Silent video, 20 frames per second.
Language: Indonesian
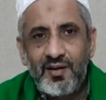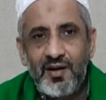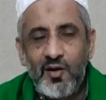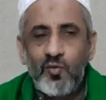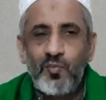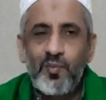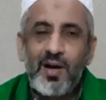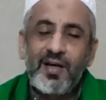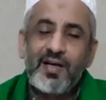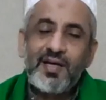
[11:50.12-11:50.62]

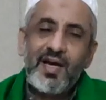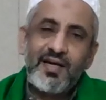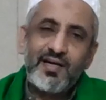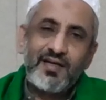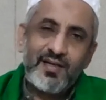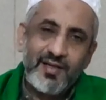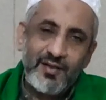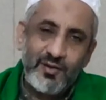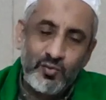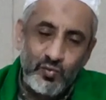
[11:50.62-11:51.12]
Lalu bagian
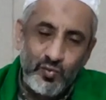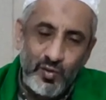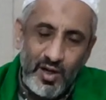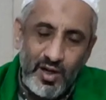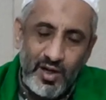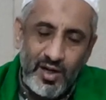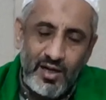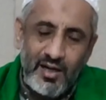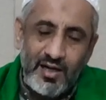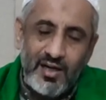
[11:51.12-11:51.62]

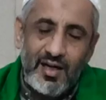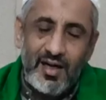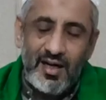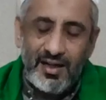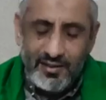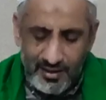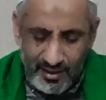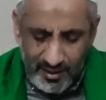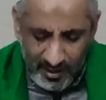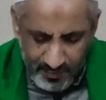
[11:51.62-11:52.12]
kedua
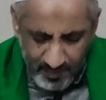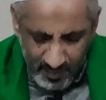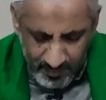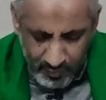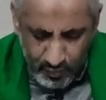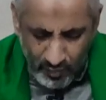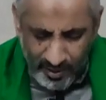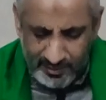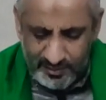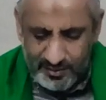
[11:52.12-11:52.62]
adalah
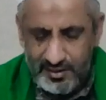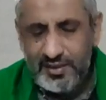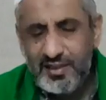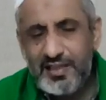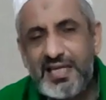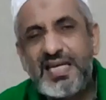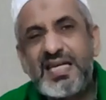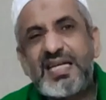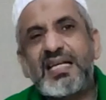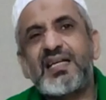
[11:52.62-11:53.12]
memuat
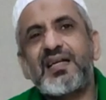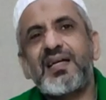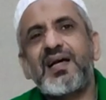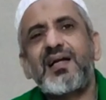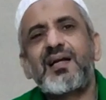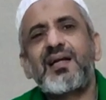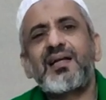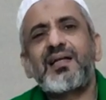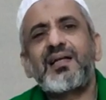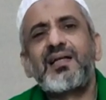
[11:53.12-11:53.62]

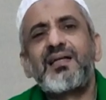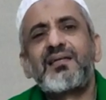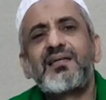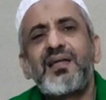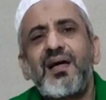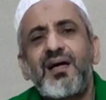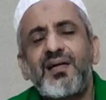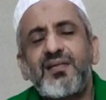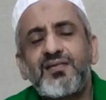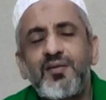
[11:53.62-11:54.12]
ikrar
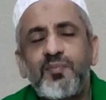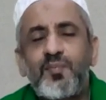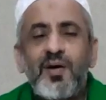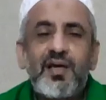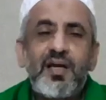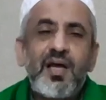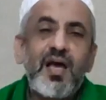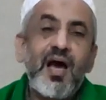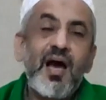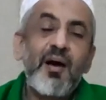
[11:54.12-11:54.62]
kita
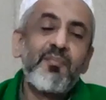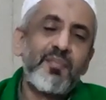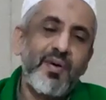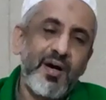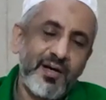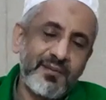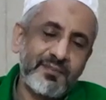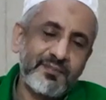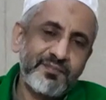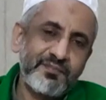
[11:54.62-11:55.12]
sebagai
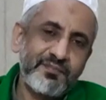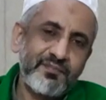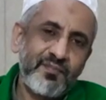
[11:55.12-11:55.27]
hamba